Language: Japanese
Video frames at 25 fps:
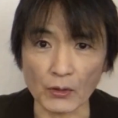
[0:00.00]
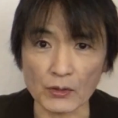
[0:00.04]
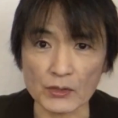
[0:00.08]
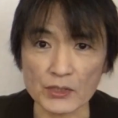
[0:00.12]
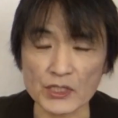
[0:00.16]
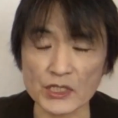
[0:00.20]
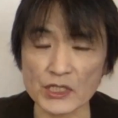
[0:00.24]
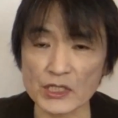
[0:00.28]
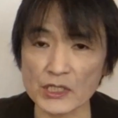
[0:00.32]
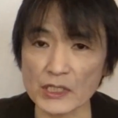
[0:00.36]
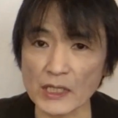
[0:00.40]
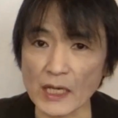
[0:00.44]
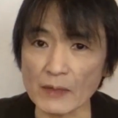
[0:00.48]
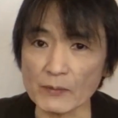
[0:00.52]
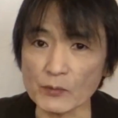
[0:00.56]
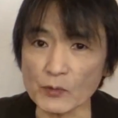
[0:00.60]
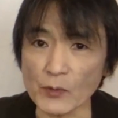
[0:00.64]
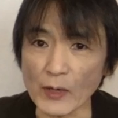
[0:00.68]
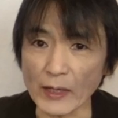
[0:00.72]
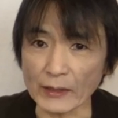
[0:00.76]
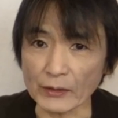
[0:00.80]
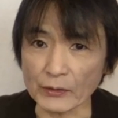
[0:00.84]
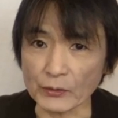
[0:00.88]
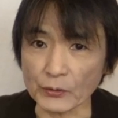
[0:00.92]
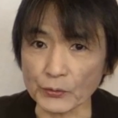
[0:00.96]

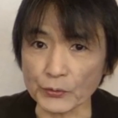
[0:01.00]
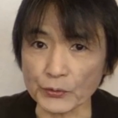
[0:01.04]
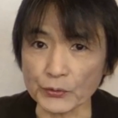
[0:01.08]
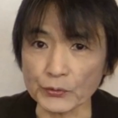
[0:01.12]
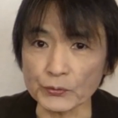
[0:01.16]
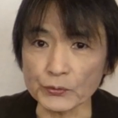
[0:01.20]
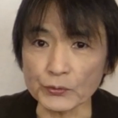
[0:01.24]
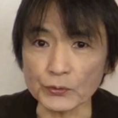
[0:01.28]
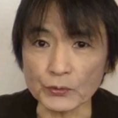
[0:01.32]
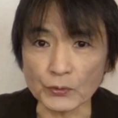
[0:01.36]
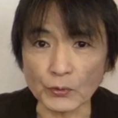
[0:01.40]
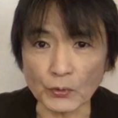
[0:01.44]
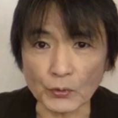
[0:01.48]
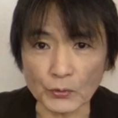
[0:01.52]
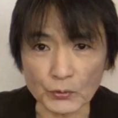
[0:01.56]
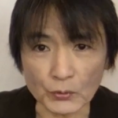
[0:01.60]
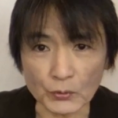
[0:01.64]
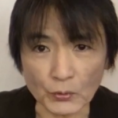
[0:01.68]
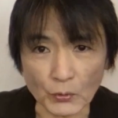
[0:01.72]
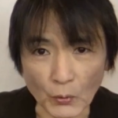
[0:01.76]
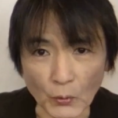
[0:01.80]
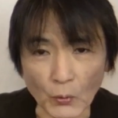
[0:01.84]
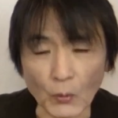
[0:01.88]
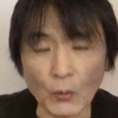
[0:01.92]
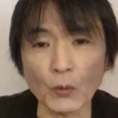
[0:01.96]
someone の言うこ
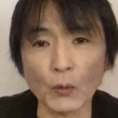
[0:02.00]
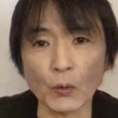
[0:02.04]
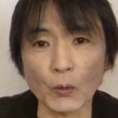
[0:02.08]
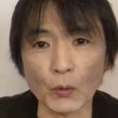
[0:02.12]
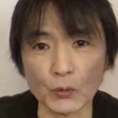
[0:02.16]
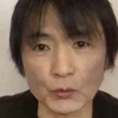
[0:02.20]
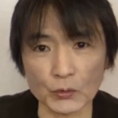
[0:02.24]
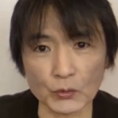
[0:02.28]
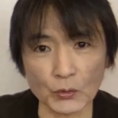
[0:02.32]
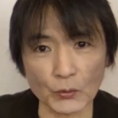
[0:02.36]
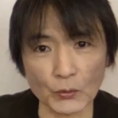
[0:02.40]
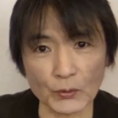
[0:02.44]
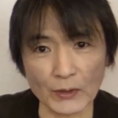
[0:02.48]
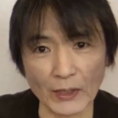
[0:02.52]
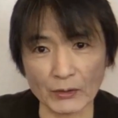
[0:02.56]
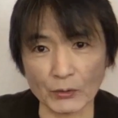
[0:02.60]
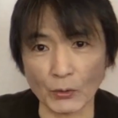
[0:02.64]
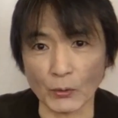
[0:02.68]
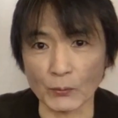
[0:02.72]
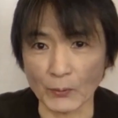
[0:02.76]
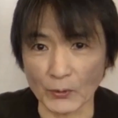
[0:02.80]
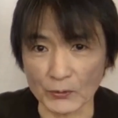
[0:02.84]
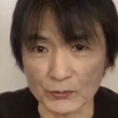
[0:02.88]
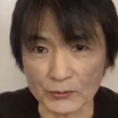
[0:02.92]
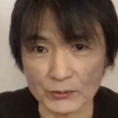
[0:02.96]
とを本当だと
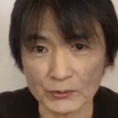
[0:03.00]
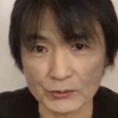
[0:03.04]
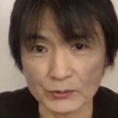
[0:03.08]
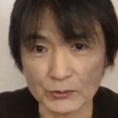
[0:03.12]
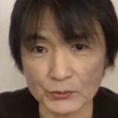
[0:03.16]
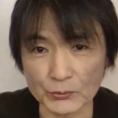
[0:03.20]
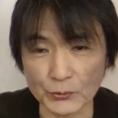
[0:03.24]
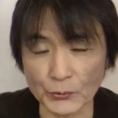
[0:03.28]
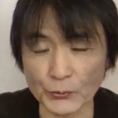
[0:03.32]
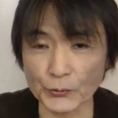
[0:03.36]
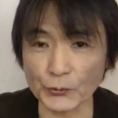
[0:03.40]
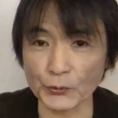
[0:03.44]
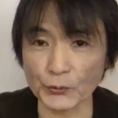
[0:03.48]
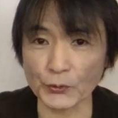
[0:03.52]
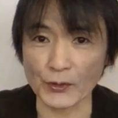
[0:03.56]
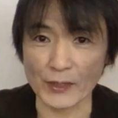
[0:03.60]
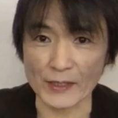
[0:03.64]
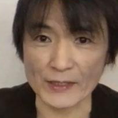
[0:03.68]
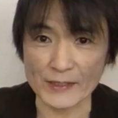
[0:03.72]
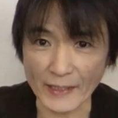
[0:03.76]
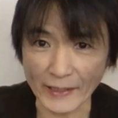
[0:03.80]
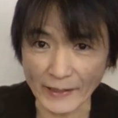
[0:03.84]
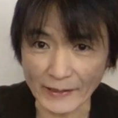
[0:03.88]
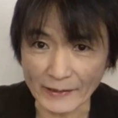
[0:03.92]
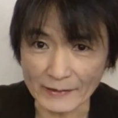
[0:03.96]
思うということで
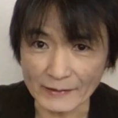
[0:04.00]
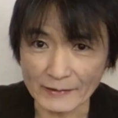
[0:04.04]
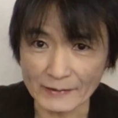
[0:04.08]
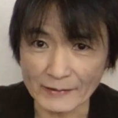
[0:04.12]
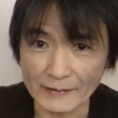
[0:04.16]
すね。